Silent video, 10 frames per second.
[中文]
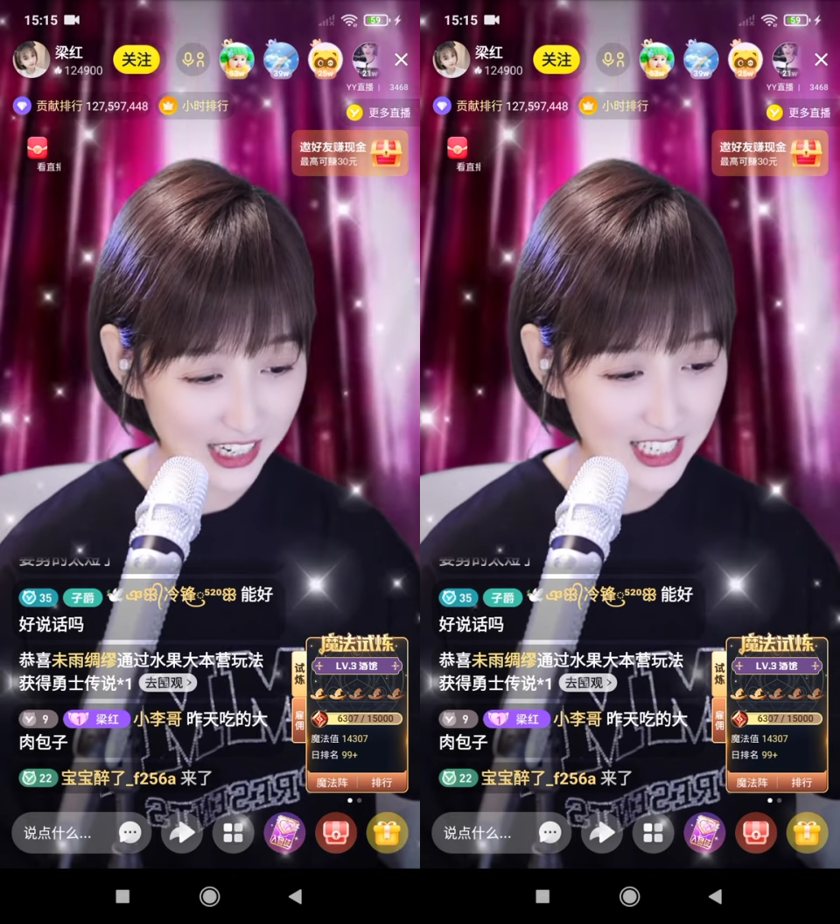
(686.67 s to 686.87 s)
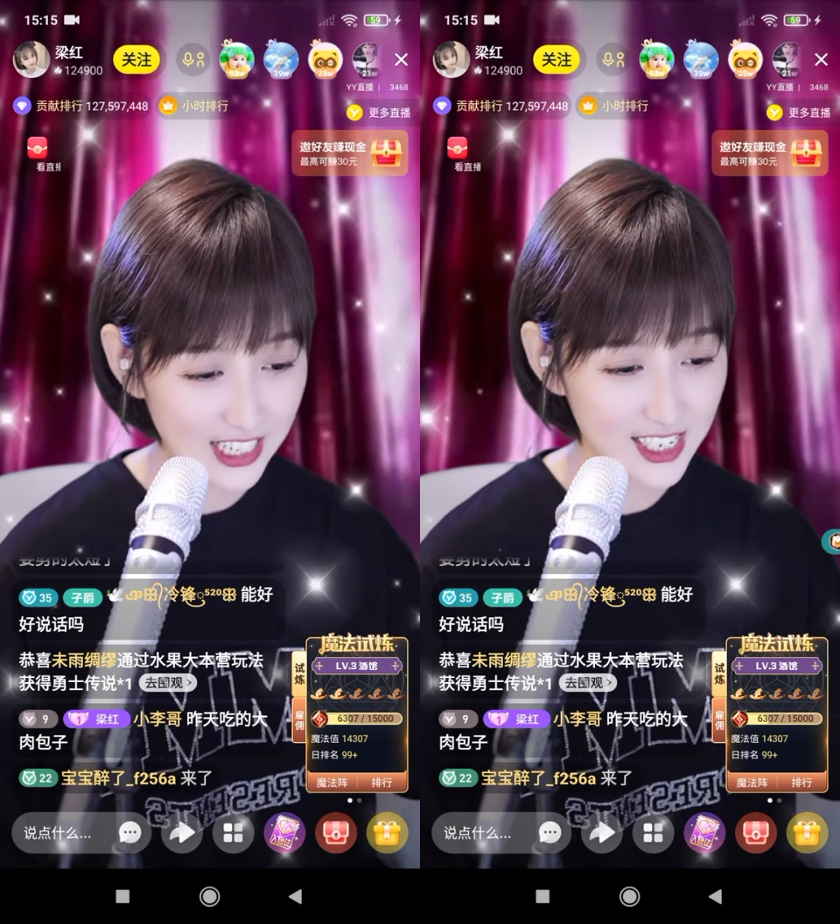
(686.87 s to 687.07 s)

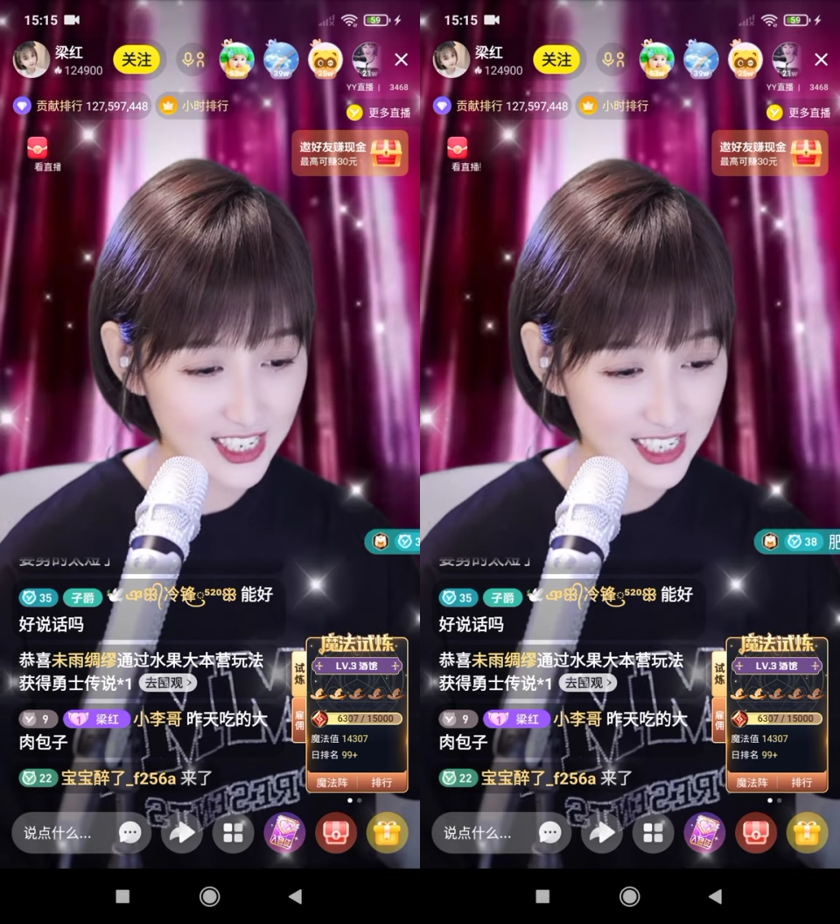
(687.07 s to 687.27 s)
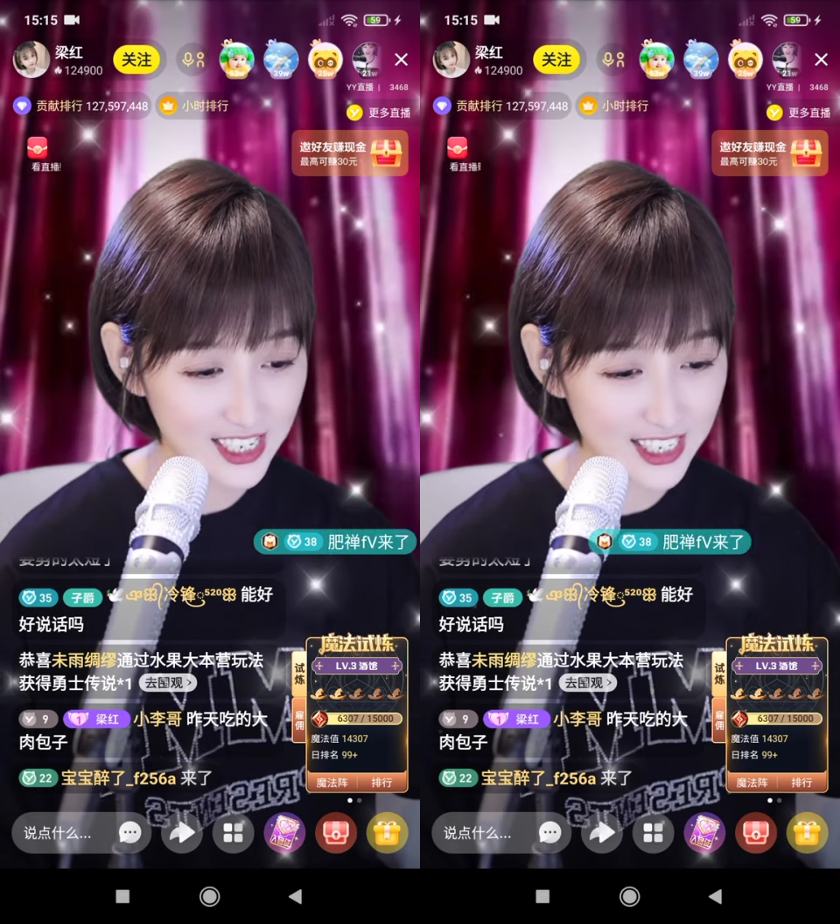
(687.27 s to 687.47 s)
给我
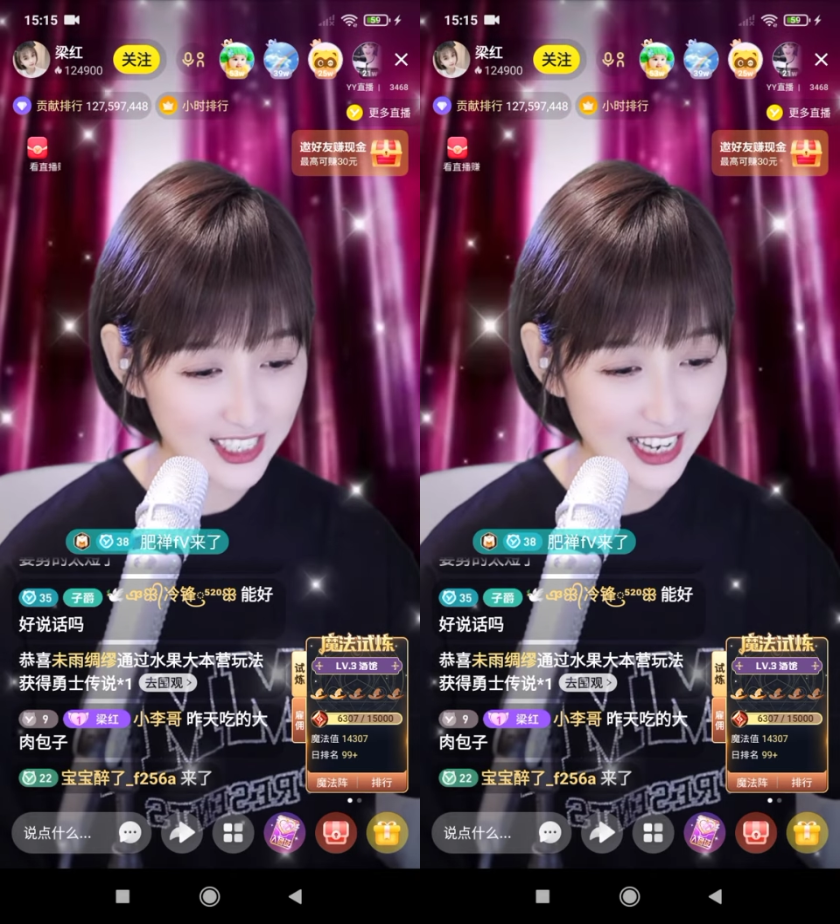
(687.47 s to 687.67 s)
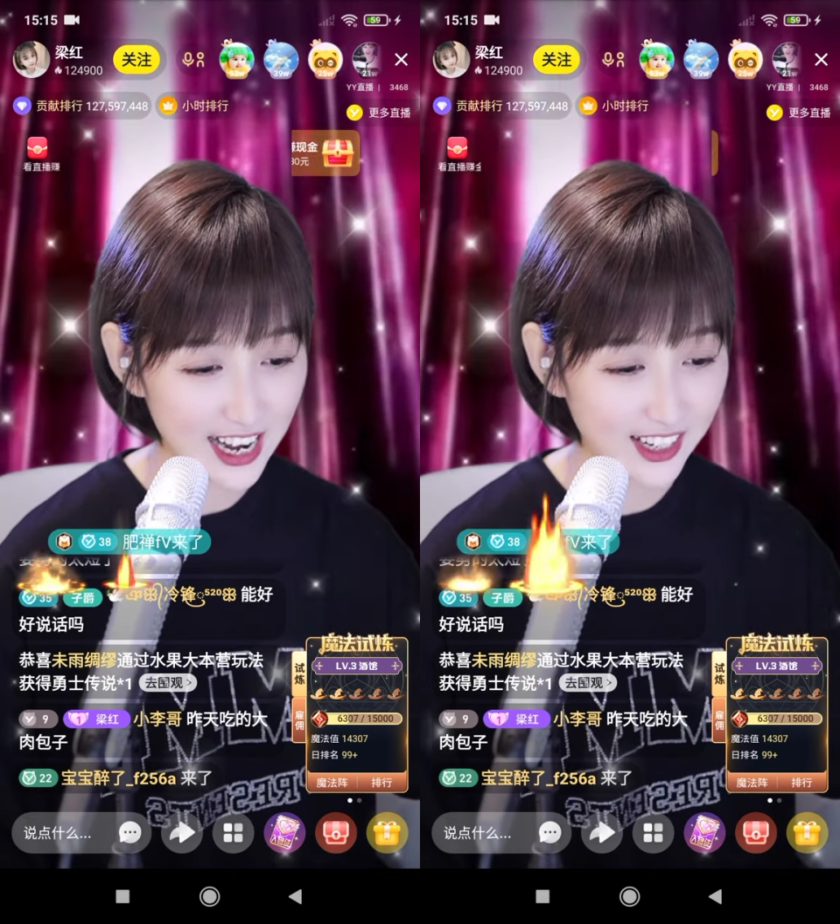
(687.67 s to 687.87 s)
维持
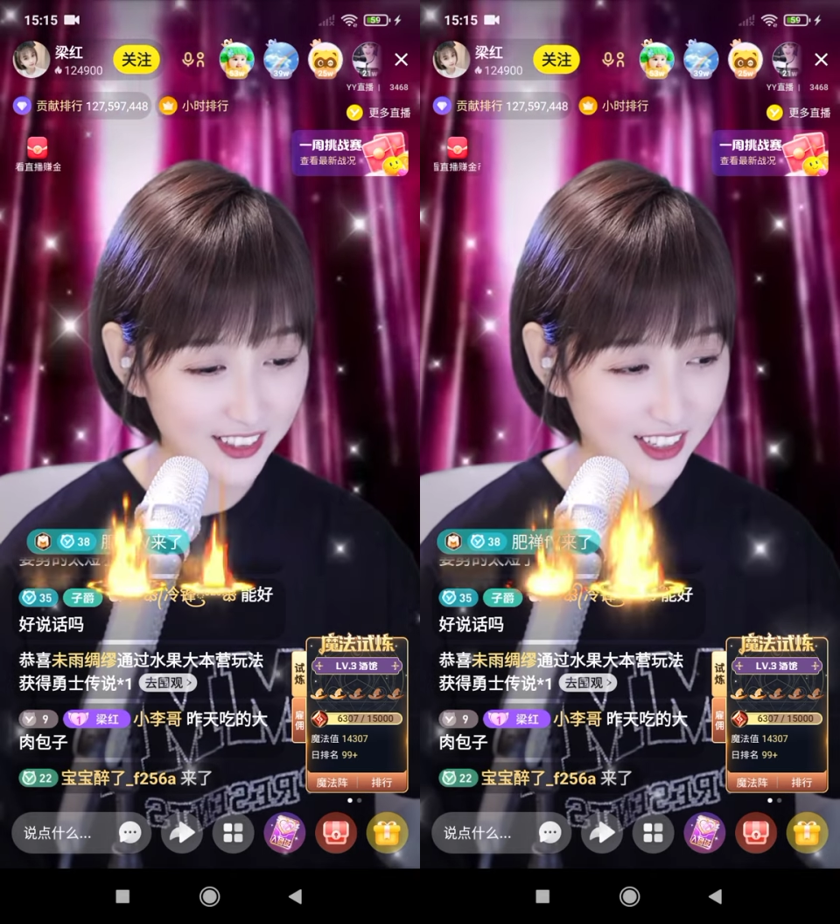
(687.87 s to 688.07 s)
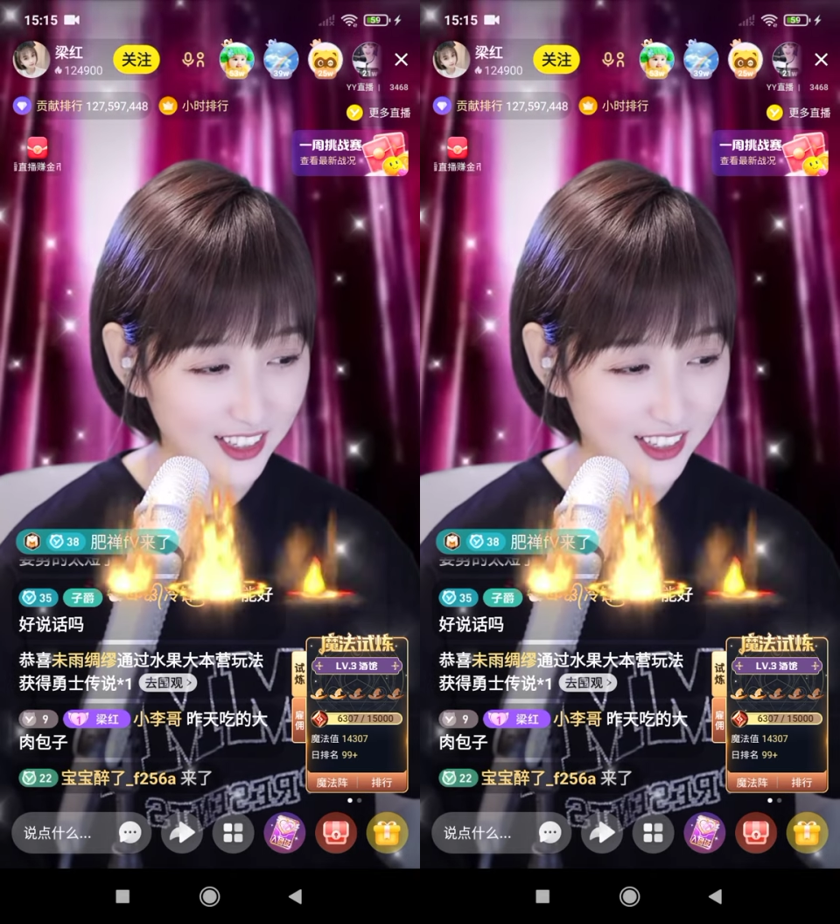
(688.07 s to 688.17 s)
一下子，